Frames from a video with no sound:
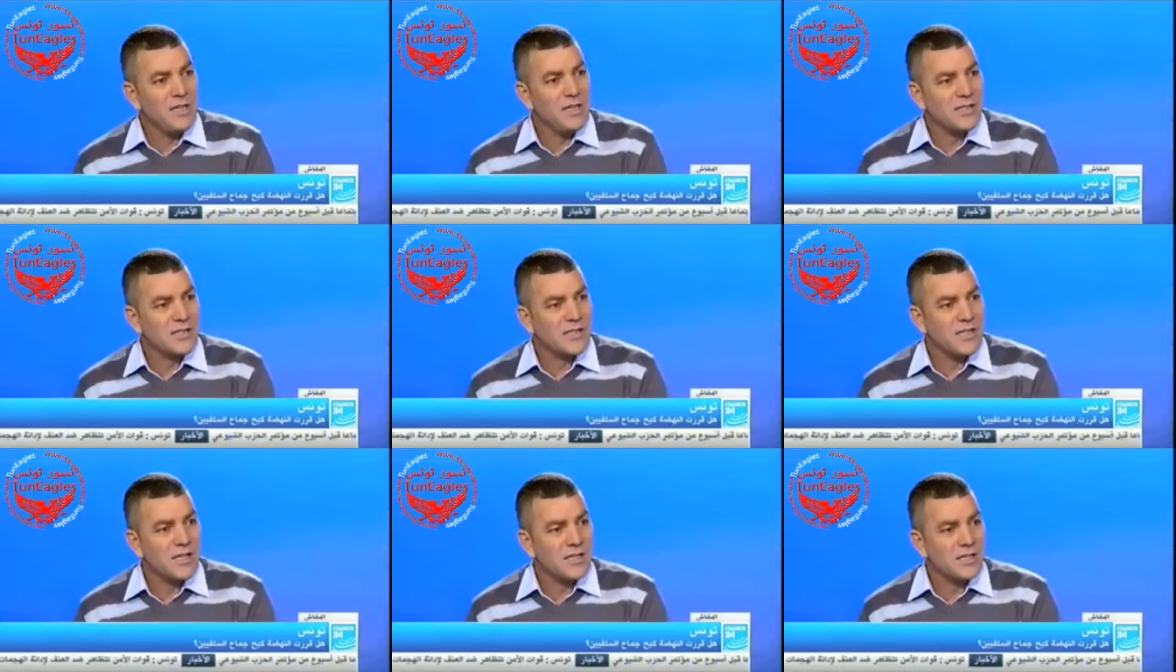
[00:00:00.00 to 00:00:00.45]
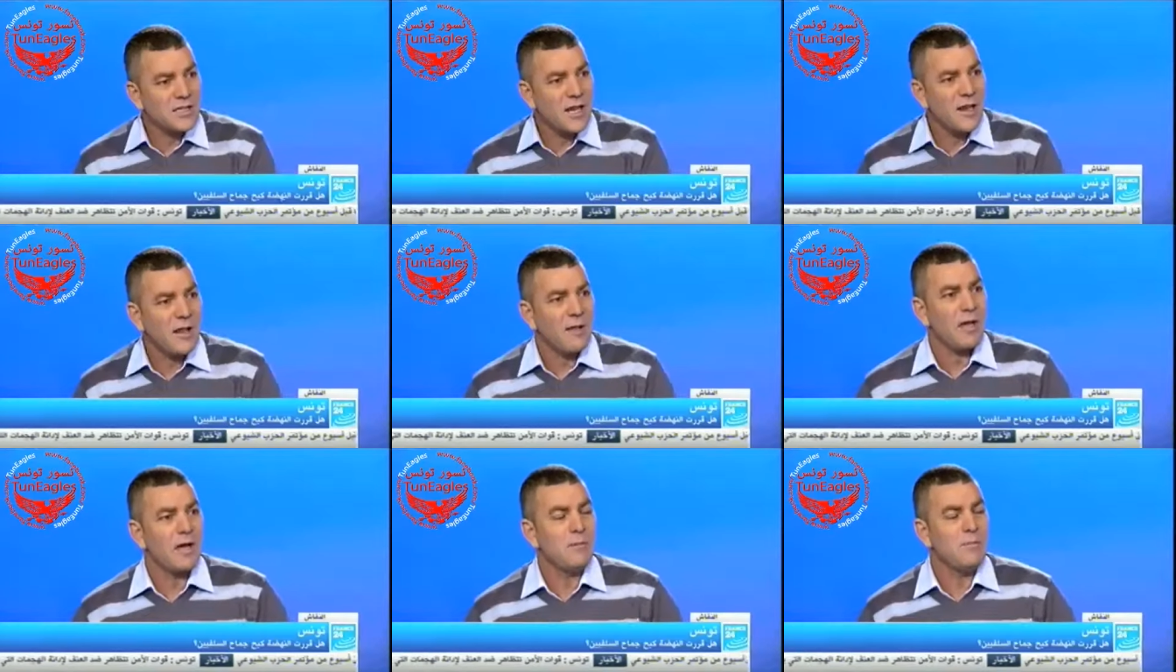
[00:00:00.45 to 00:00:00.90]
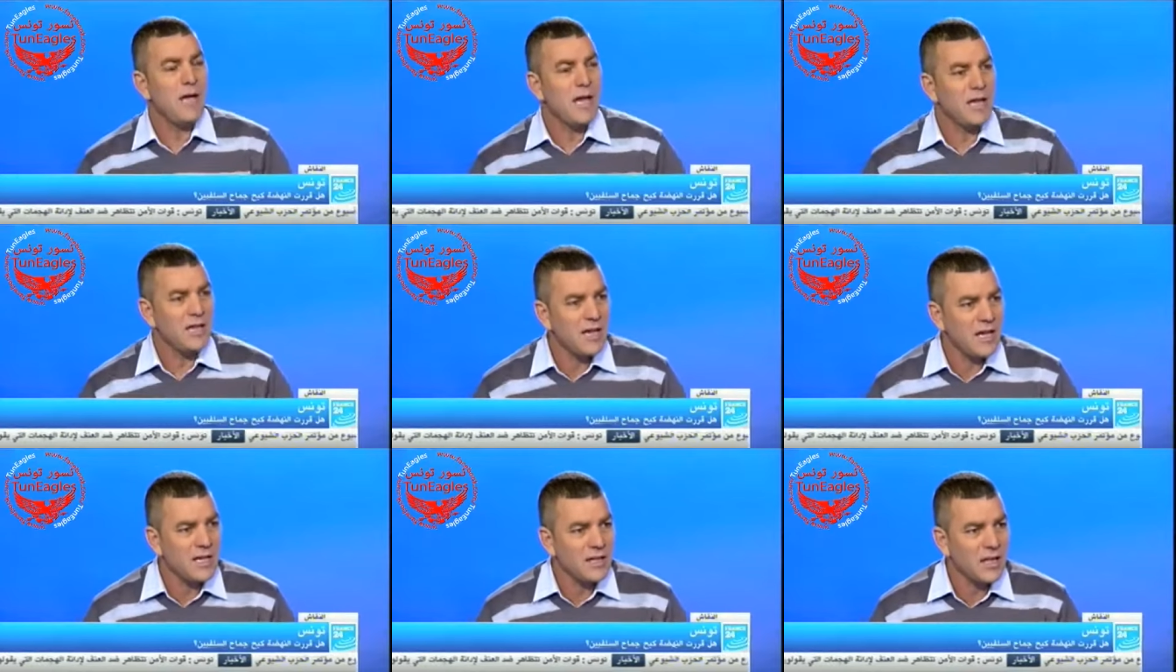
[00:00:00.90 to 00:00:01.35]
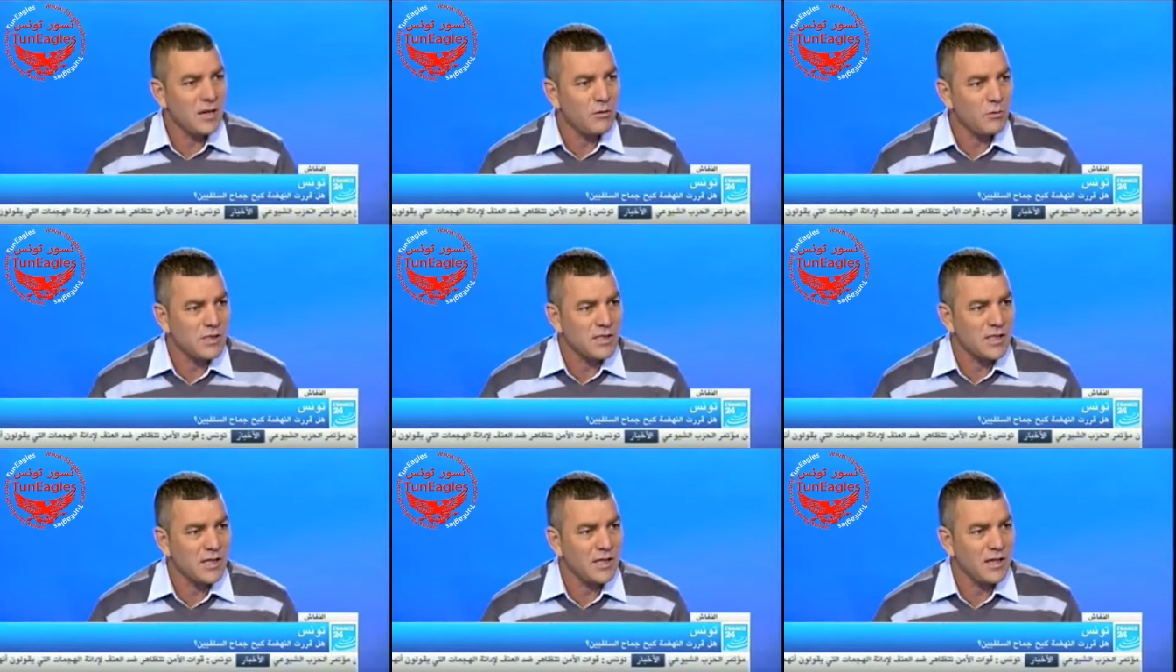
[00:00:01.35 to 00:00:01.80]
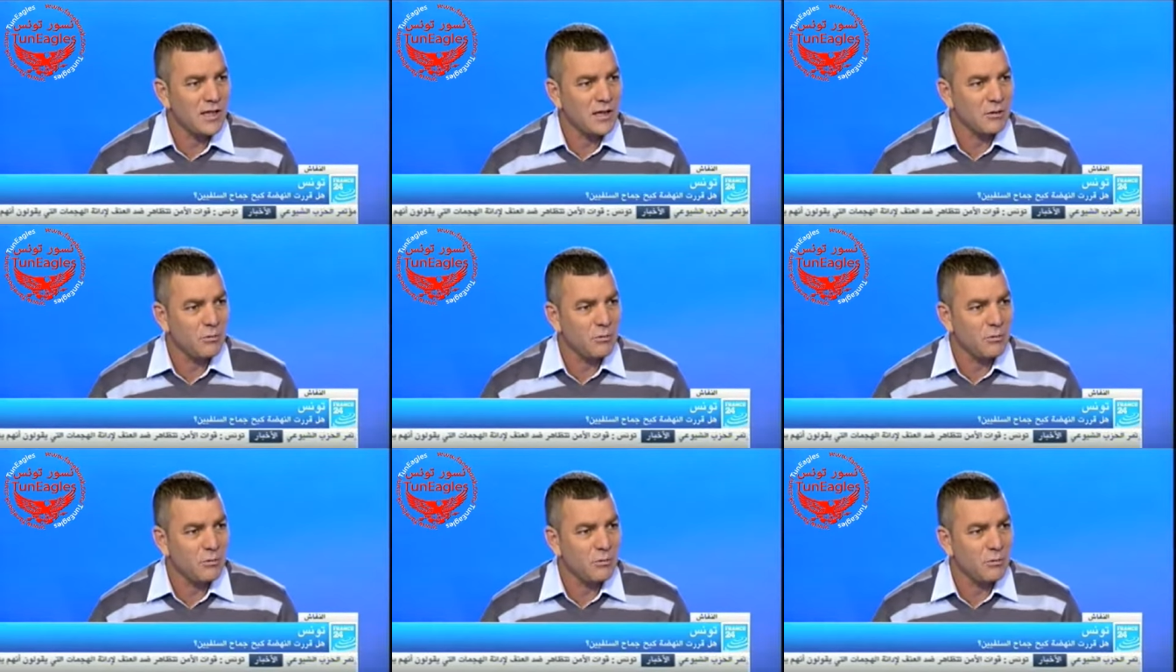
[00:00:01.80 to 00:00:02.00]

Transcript: سياسية ما هي هذه الوضعية,